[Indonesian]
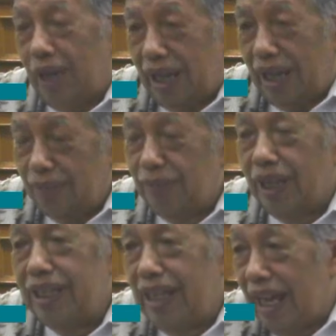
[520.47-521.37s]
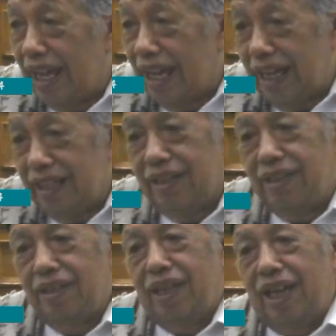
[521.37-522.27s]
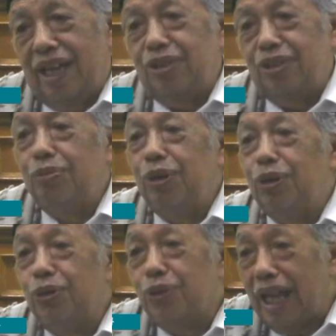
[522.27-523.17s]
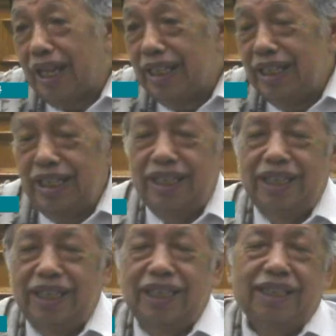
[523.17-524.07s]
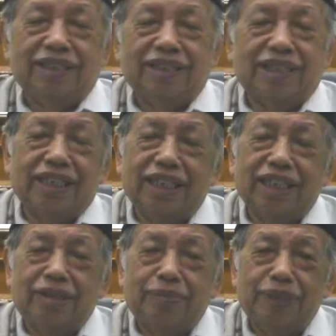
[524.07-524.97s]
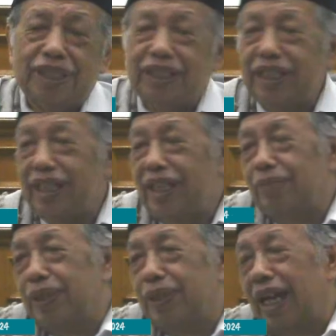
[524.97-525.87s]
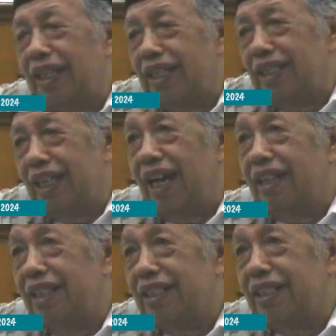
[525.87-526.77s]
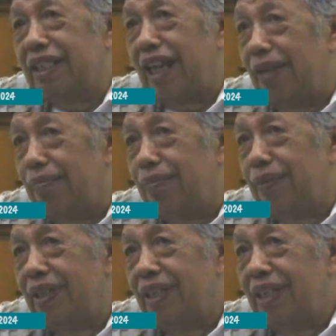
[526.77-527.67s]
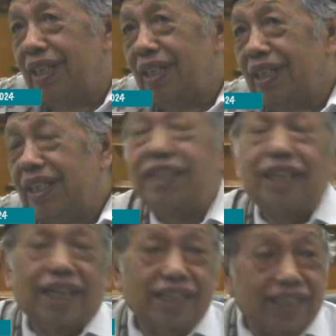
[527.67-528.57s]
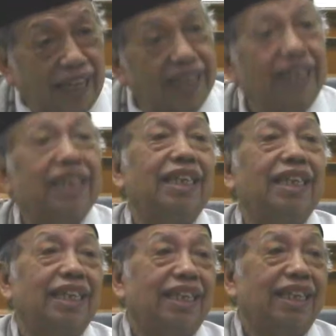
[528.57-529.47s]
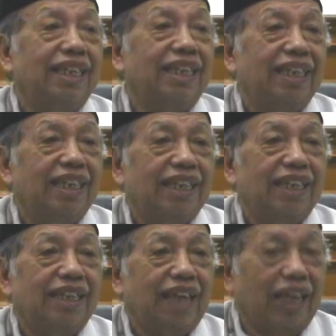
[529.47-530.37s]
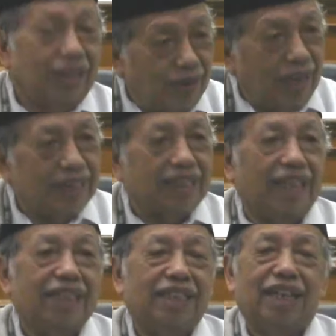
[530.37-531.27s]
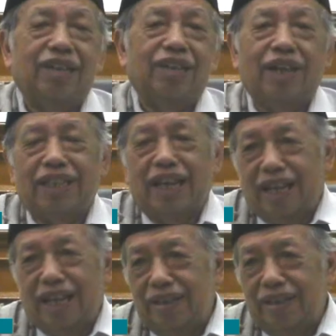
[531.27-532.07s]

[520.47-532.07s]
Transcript: akan menghilangkan atau mengurangi sedikit demi sedikit penyakit yang ada di dalam dada kita ini. Nah itulah saya selalu mengatakan